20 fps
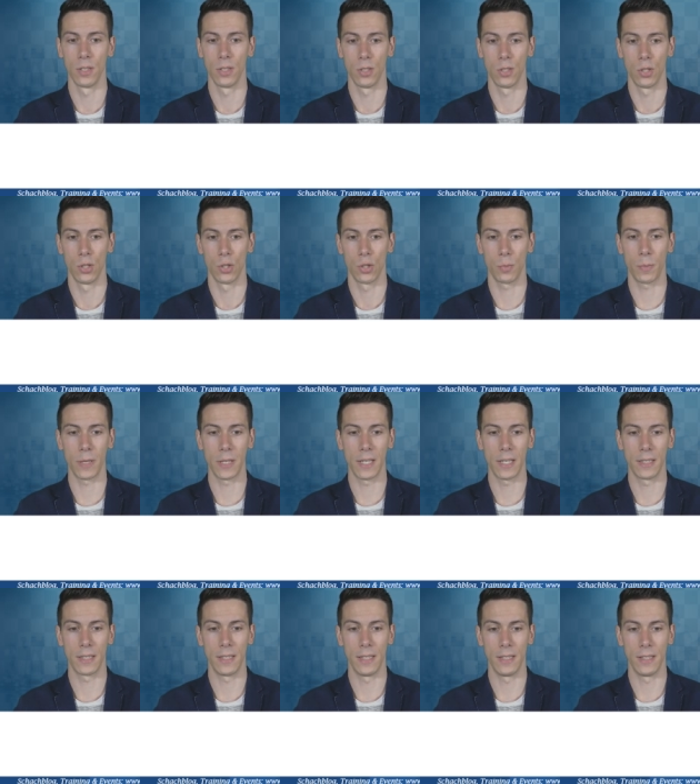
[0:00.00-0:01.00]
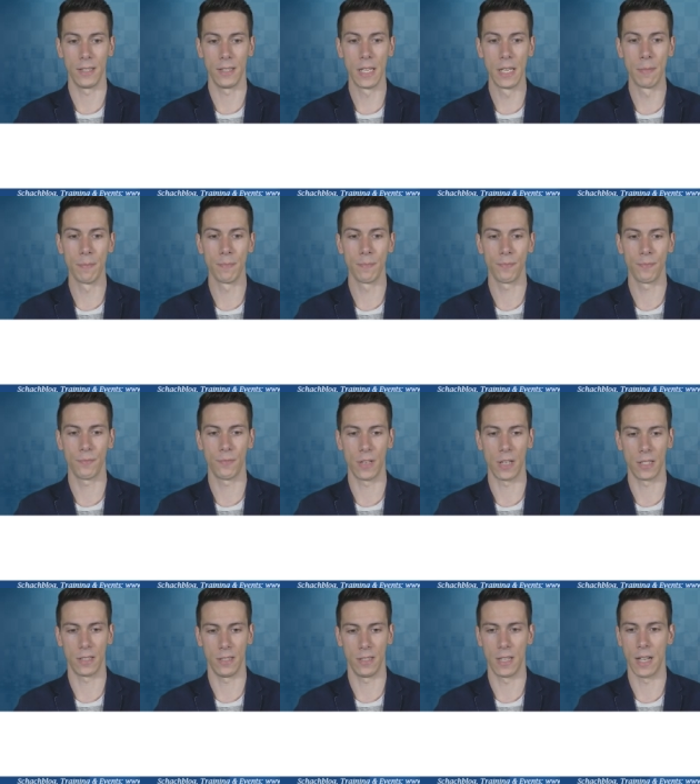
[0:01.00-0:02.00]
Springer D7, wir
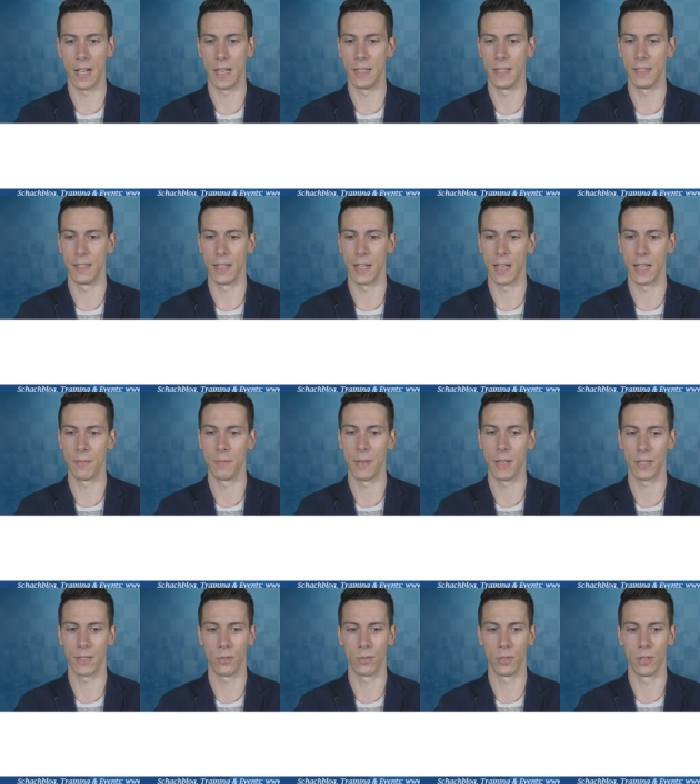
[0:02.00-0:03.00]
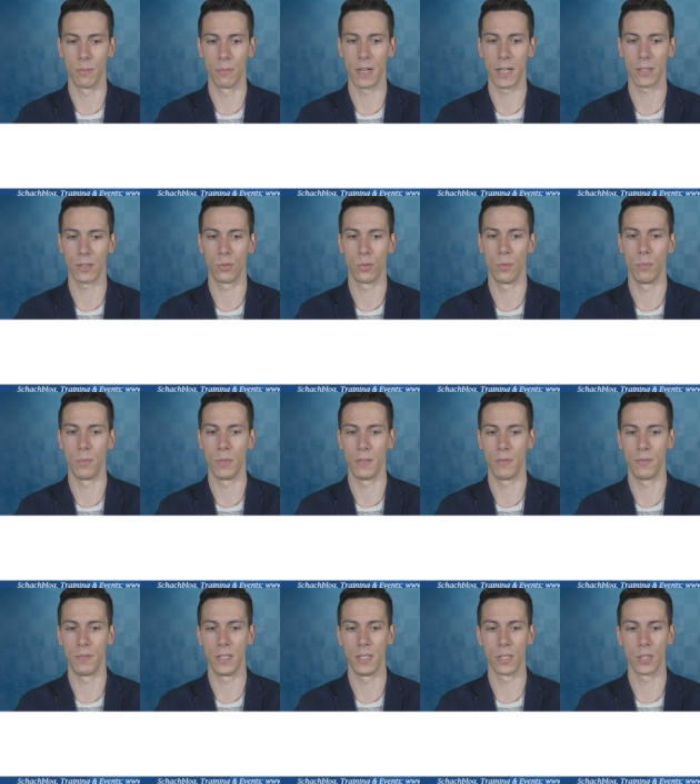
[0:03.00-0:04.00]
hatten hier einige Anmerkungen gemacht, Turm
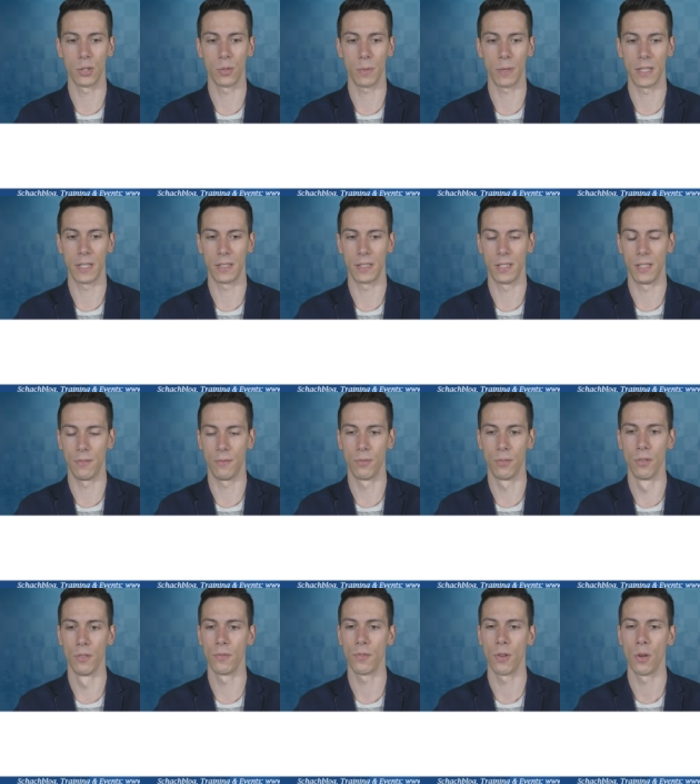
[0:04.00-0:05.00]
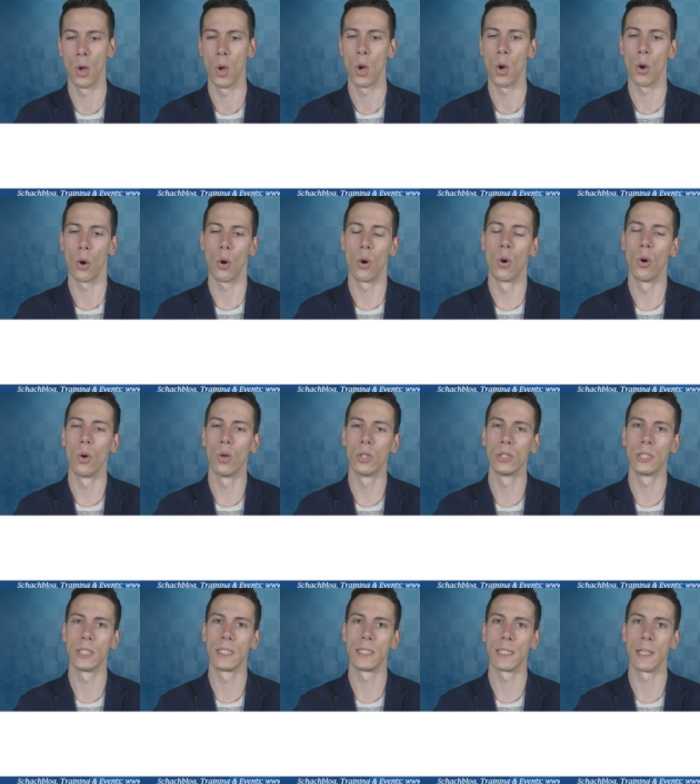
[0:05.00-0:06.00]
B4, Springer C5
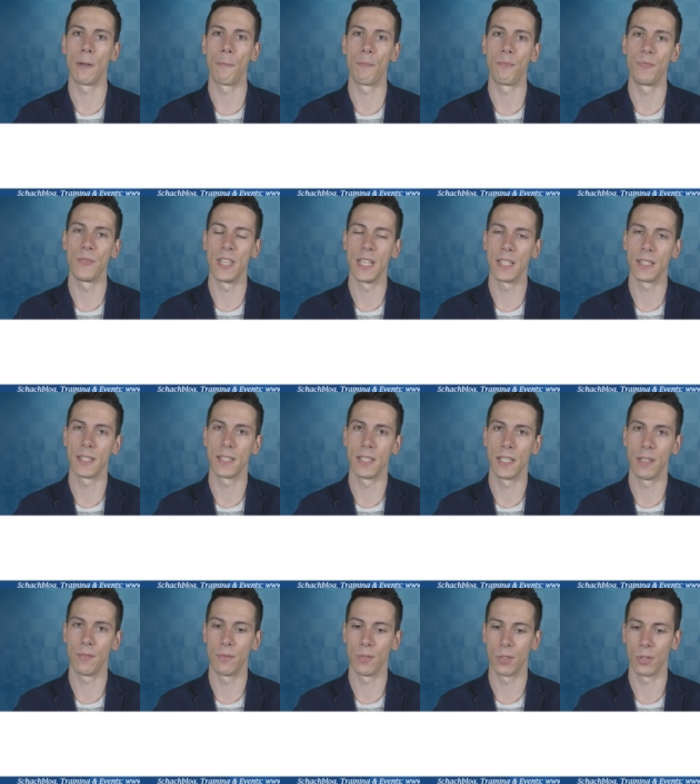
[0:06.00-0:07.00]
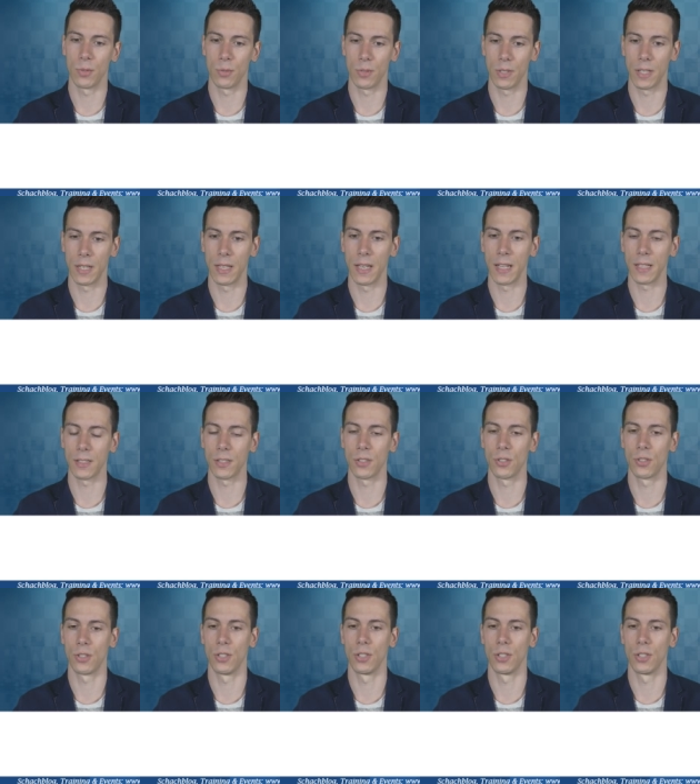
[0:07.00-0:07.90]
und jetzt sehen wir so ein klassisches